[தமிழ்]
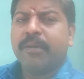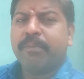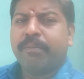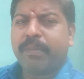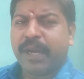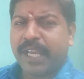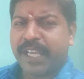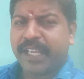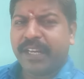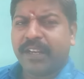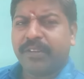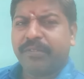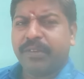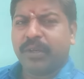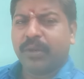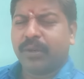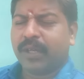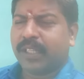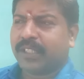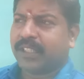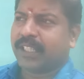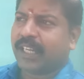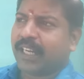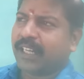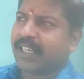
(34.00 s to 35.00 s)

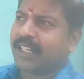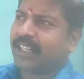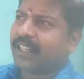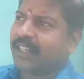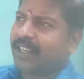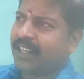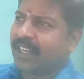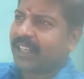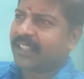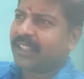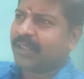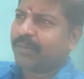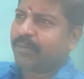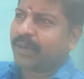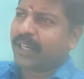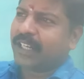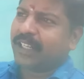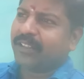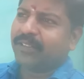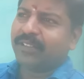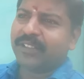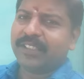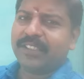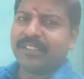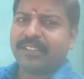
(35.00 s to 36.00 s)
பைரவியோட தாட் என்னென்னா அந்த
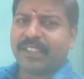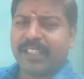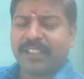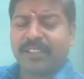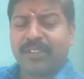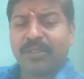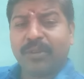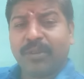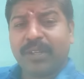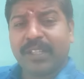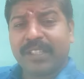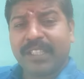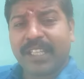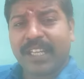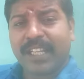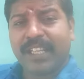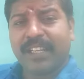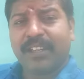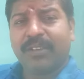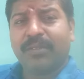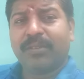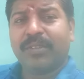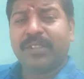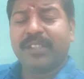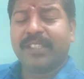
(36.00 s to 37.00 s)
மணி வந்து சக்தியோட
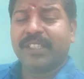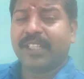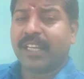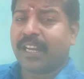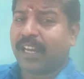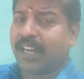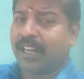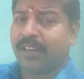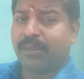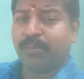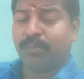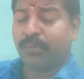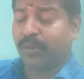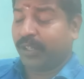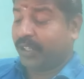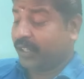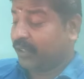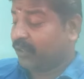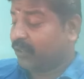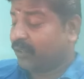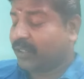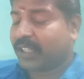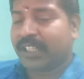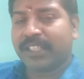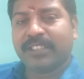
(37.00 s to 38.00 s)
தலையில் விழுந்து ஆள்
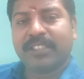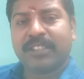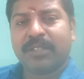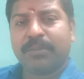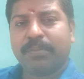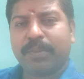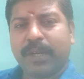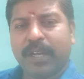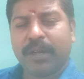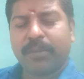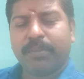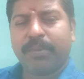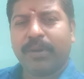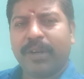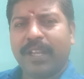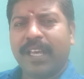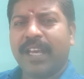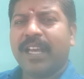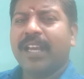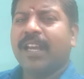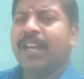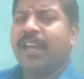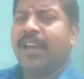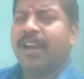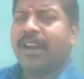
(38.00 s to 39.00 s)
முடியணும்னு நினச்சிருப்பாங்க
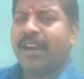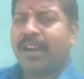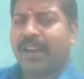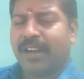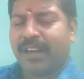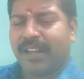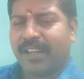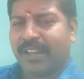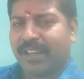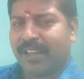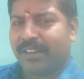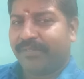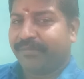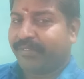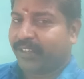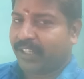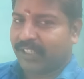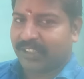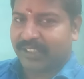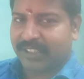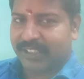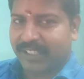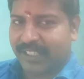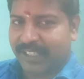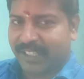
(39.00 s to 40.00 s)
போல் ஆனால்
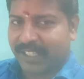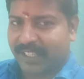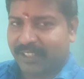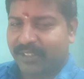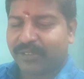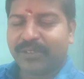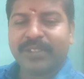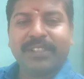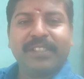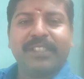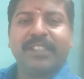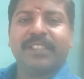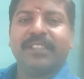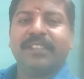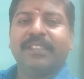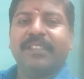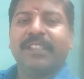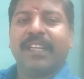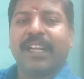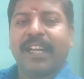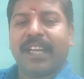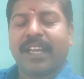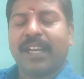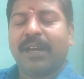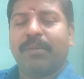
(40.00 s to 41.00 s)
அன்ஃபார்ச்சுனேட்டாக அது வந்து
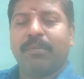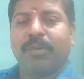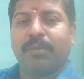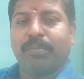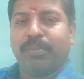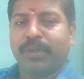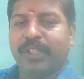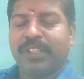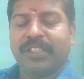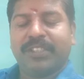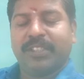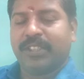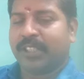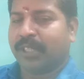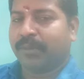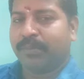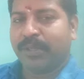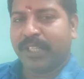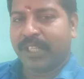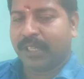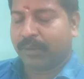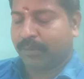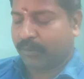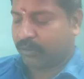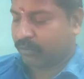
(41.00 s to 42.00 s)
நடக்காமல் போயிடுச்சு
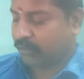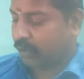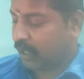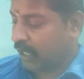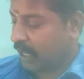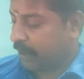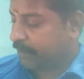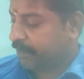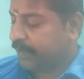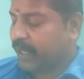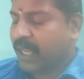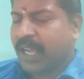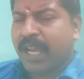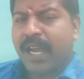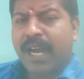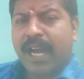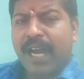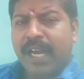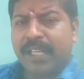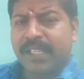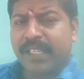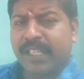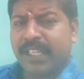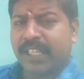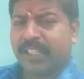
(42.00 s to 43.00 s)
அப்படின்னு நம்ம சொல்லலாம்
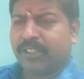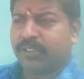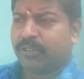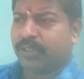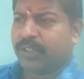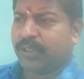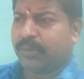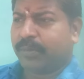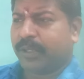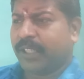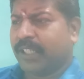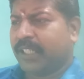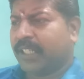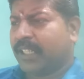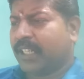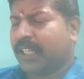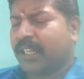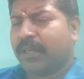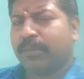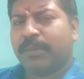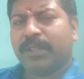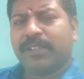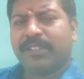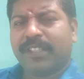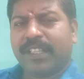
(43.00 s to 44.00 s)
அதுக்கடுத்து வந்து
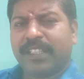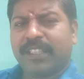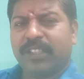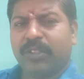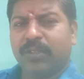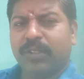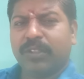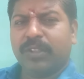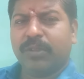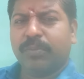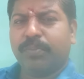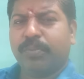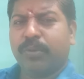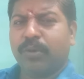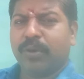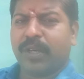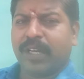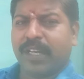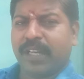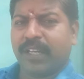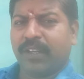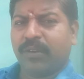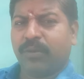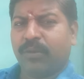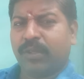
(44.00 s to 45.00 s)
பார்த்திங்கன்னா நம்ம சக்தி வந்து
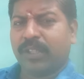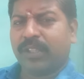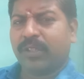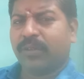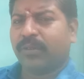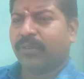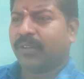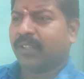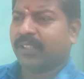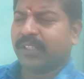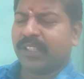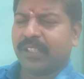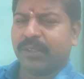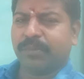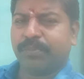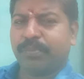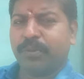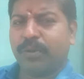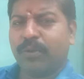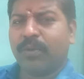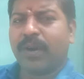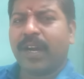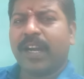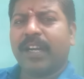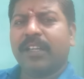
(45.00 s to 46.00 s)
பூக்காரங்க ஒருத்தவங்க வந்து
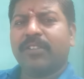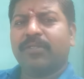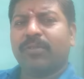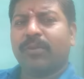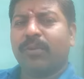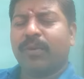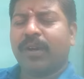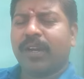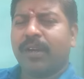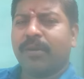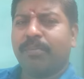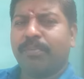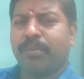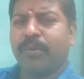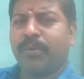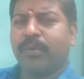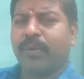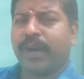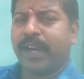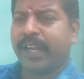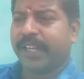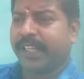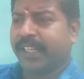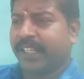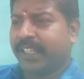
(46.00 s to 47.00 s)
பூ வாங்க சொல்லுவாங்க பூ
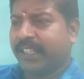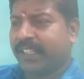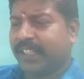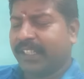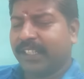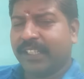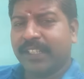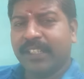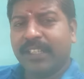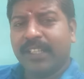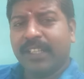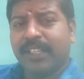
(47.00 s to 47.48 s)
வாங்கிட்டு